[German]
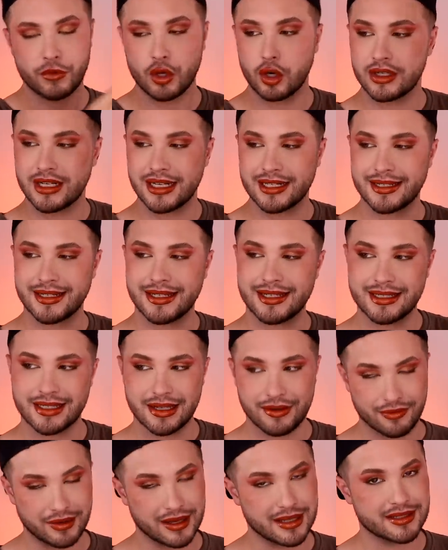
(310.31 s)
Und das
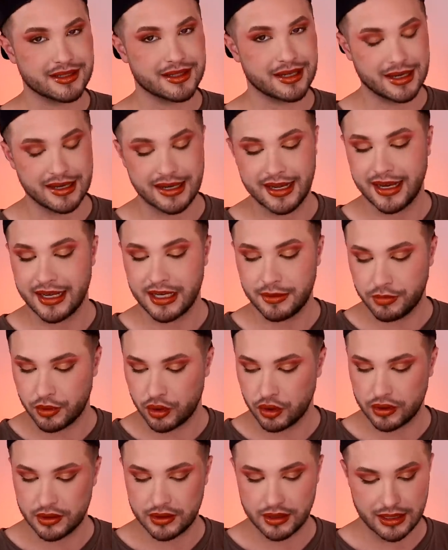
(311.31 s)
ist fast leer. Ich
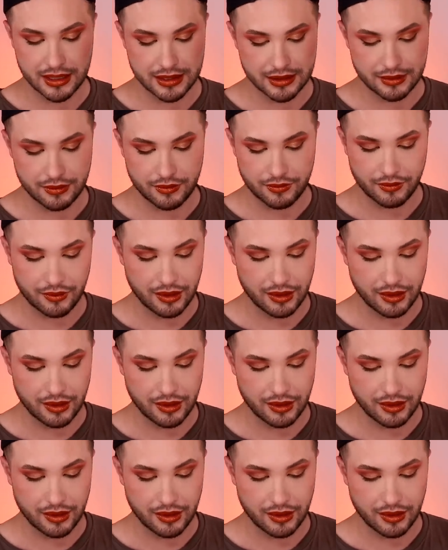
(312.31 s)
benutze das